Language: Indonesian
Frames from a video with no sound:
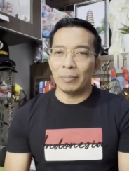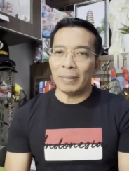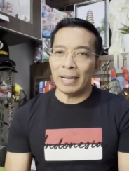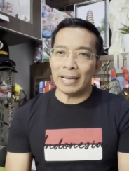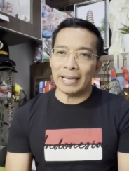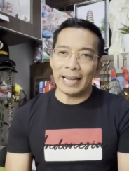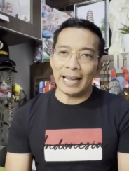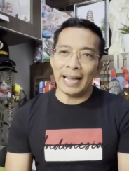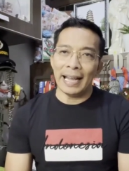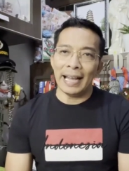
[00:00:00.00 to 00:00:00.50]

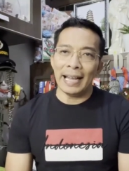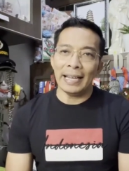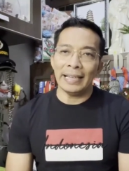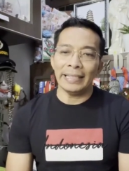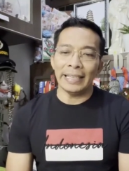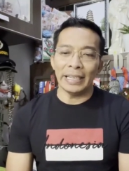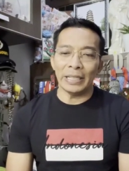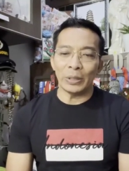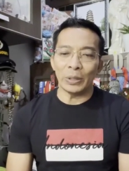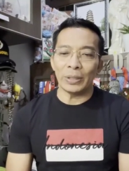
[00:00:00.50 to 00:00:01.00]
Maka
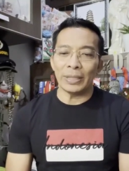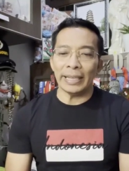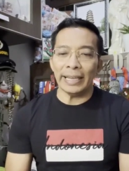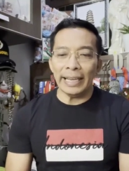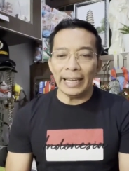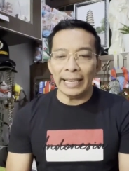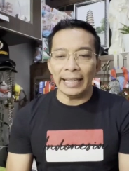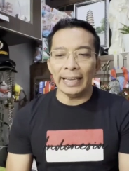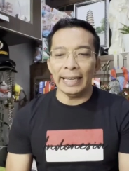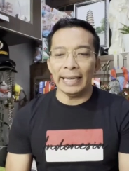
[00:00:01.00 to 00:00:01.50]
Yesus
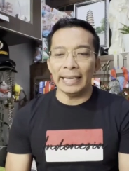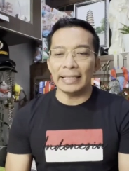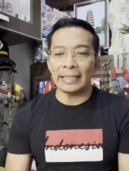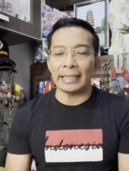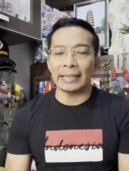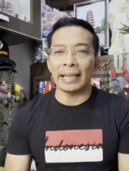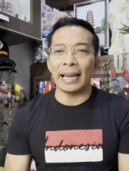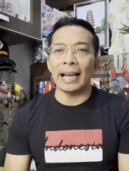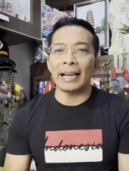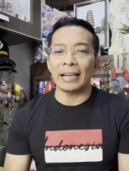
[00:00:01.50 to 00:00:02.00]
ingin
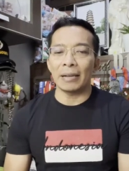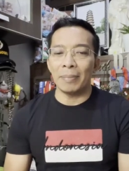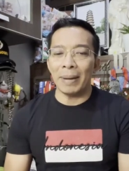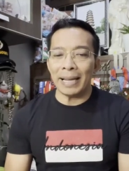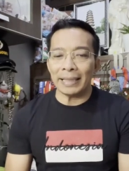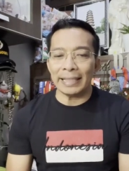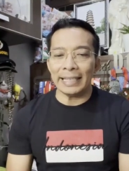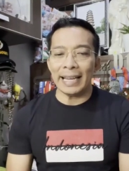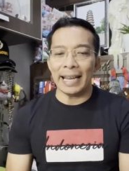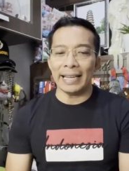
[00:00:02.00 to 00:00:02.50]
setelah
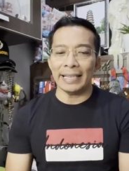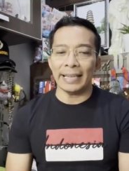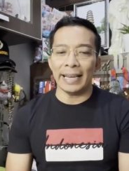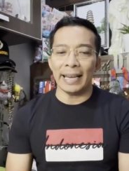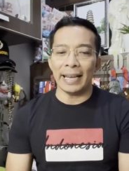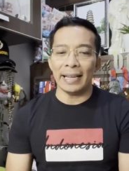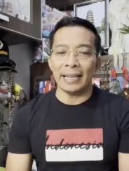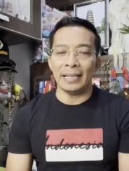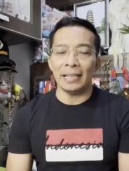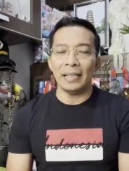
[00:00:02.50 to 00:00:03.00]

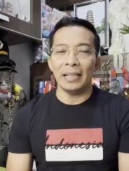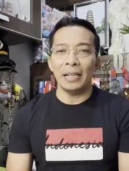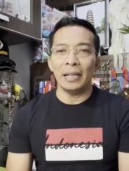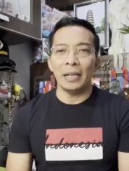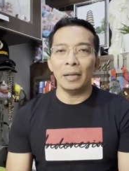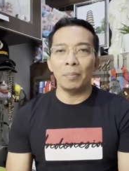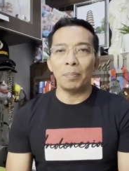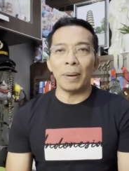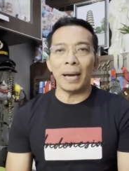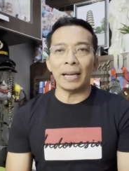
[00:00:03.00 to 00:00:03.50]
kematiannya,
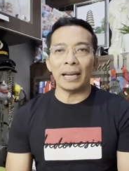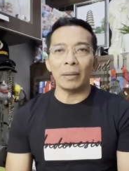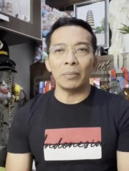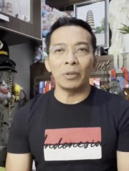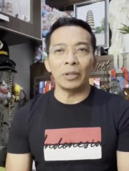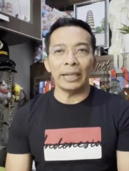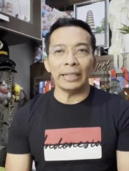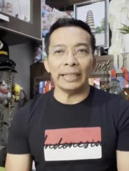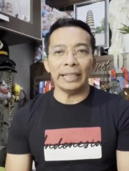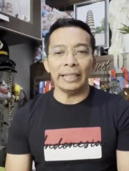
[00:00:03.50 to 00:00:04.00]
para
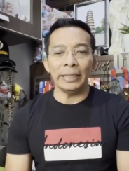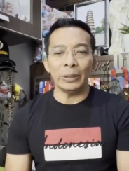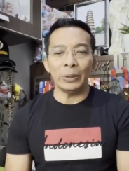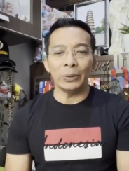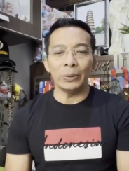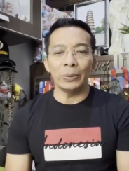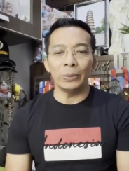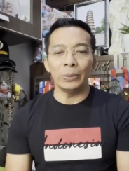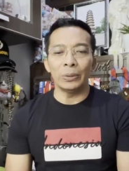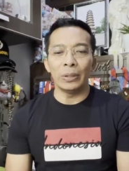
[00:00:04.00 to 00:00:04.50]
murid
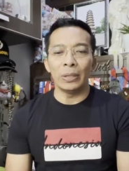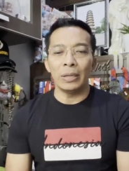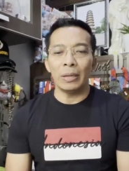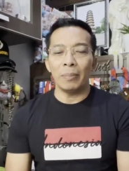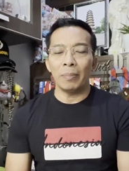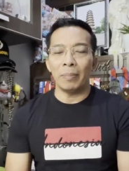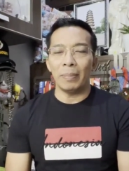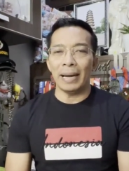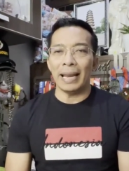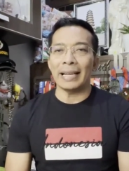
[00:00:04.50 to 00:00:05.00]
itu
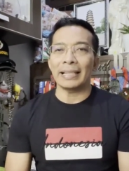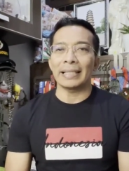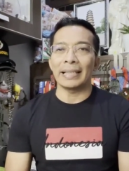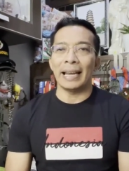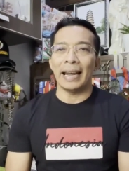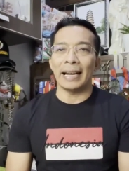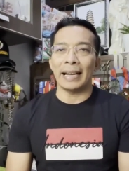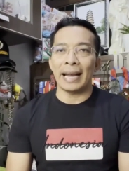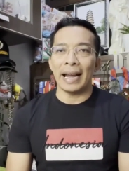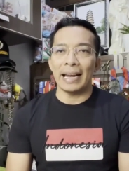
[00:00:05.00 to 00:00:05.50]

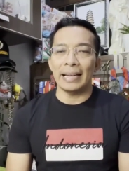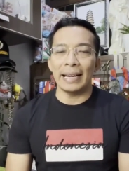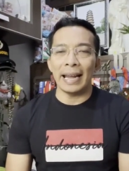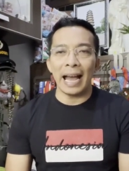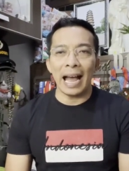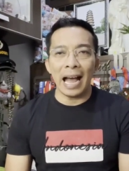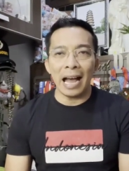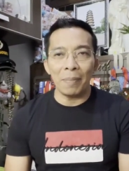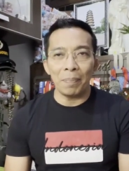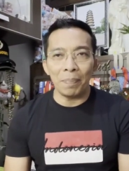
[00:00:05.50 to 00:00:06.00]

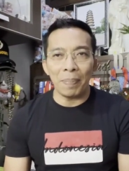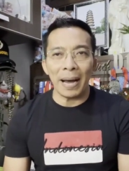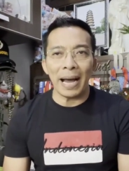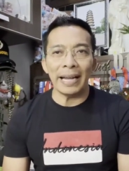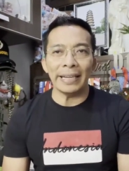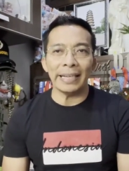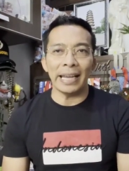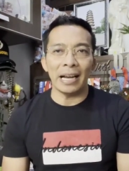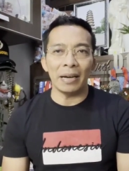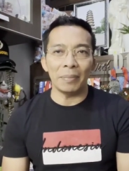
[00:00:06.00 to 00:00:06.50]
melaksanakan
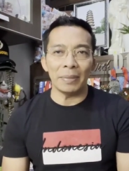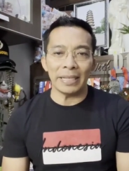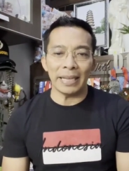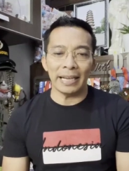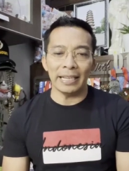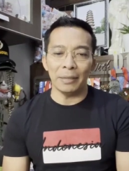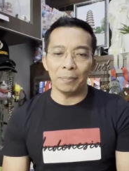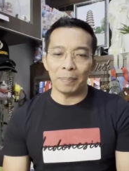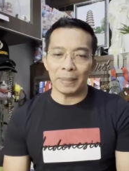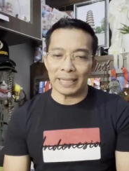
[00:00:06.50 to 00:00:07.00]
apa yang
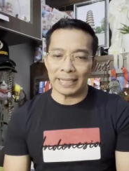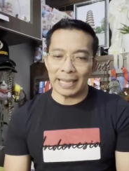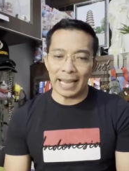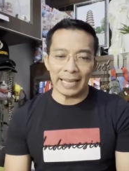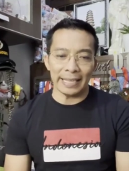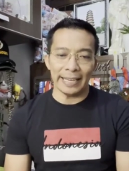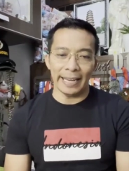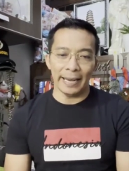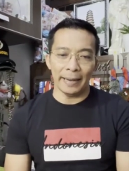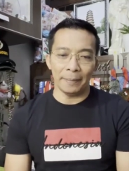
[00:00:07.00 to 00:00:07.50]
menjadi
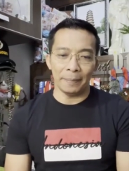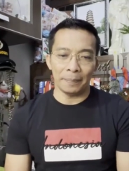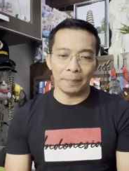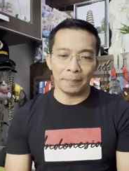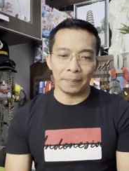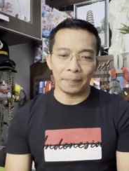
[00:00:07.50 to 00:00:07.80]
pesannya